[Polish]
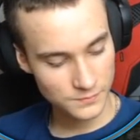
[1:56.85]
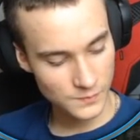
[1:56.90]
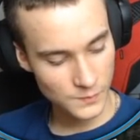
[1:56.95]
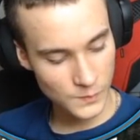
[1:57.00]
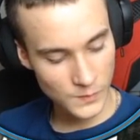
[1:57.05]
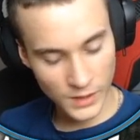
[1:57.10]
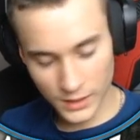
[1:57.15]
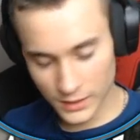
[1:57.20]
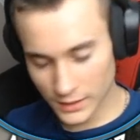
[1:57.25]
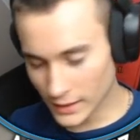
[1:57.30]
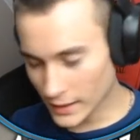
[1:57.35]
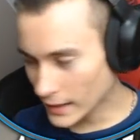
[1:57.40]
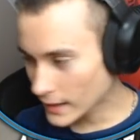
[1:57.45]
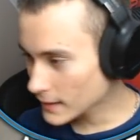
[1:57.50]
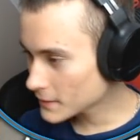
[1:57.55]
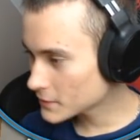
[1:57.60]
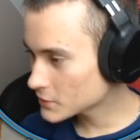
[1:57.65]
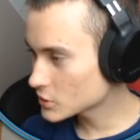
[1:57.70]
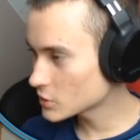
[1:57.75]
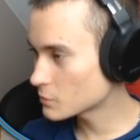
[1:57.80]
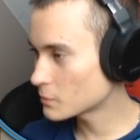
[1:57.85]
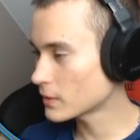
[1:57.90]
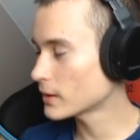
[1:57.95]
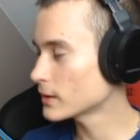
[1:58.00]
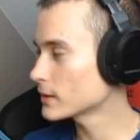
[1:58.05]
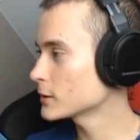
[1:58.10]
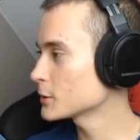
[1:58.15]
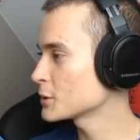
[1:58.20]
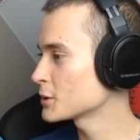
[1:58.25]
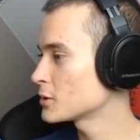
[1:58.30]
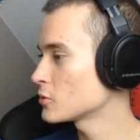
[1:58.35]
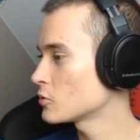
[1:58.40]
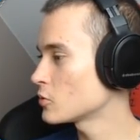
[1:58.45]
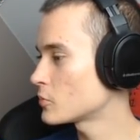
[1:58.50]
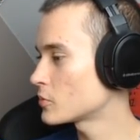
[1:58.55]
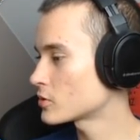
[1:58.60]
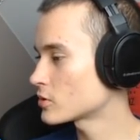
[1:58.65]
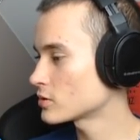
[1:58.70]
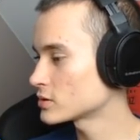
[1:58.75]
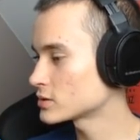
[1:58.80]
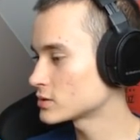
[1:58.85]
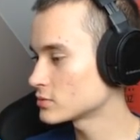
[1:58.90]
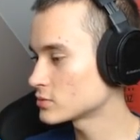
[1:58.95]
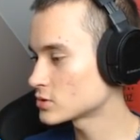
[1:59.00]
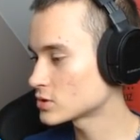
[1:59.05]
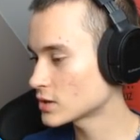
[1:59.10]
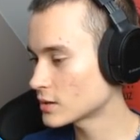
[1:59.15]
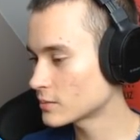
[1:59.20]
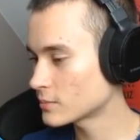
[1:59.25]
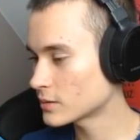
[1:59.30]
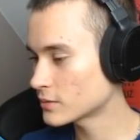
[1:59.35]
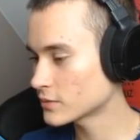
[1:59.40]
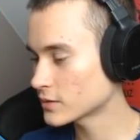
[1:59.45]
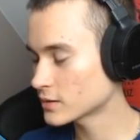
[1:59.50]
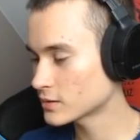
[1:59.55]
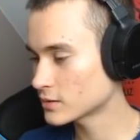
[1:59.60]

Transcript: Nadaje się pani, tylko po prostu trzeba... Ja